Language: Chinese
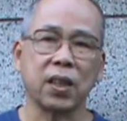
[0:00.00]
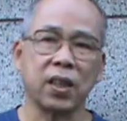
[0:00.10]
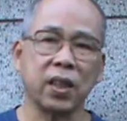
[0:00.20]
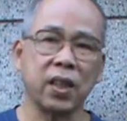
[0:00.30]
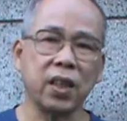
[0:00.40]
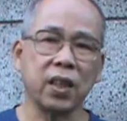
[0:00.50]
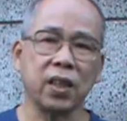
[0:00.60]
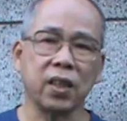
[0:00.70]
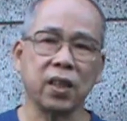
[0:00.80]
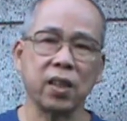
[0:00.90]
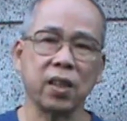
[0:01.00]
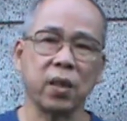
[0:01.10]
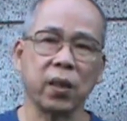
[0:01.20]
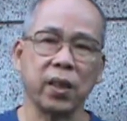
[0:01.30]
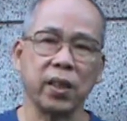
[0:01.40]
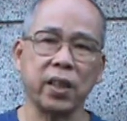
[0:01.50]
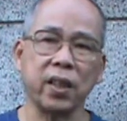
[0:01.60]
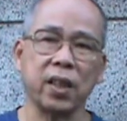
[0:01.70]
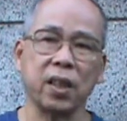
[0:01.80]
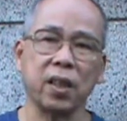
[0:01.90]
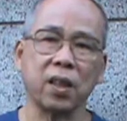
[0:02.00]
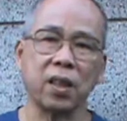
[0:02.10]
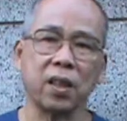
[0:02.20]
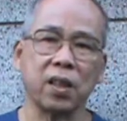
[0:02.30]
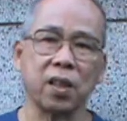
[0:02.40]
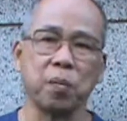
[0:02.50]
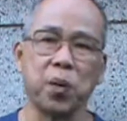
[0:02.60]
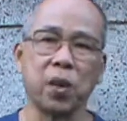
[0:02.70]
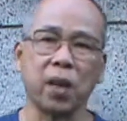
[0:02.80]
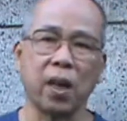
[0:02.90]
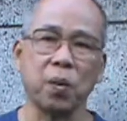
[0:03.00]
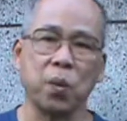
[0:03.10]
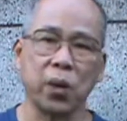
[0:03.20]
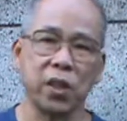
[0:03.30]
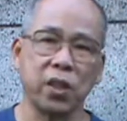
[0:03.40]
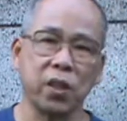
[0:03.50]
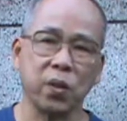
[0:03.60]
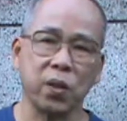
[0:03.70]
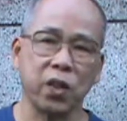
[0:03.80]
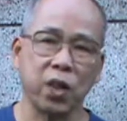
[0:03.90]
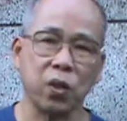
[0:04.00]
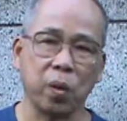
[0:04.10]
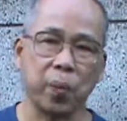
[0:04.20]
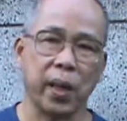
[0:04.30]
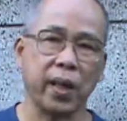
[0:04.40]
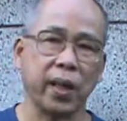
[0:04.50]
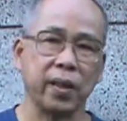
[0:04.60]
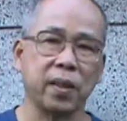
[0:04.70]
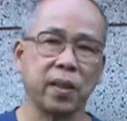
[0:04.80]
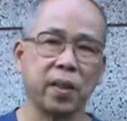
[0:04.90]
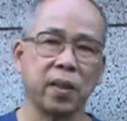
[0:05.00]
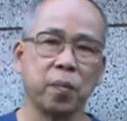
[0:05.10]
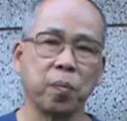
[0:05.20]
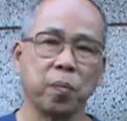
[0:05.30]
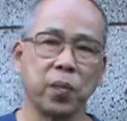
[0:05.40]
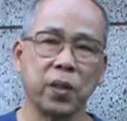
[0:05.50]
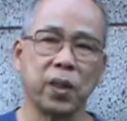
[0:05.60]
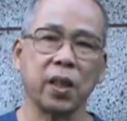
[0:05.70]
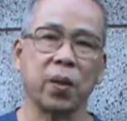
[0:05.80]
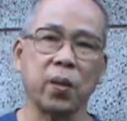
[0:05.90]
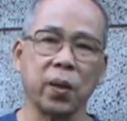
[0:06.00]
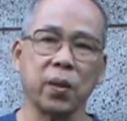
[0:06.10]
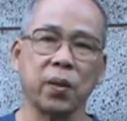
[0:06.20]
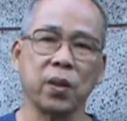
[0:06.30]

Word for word: 你只受了一点点的折磨，而我是经过千锤百炼，现在我。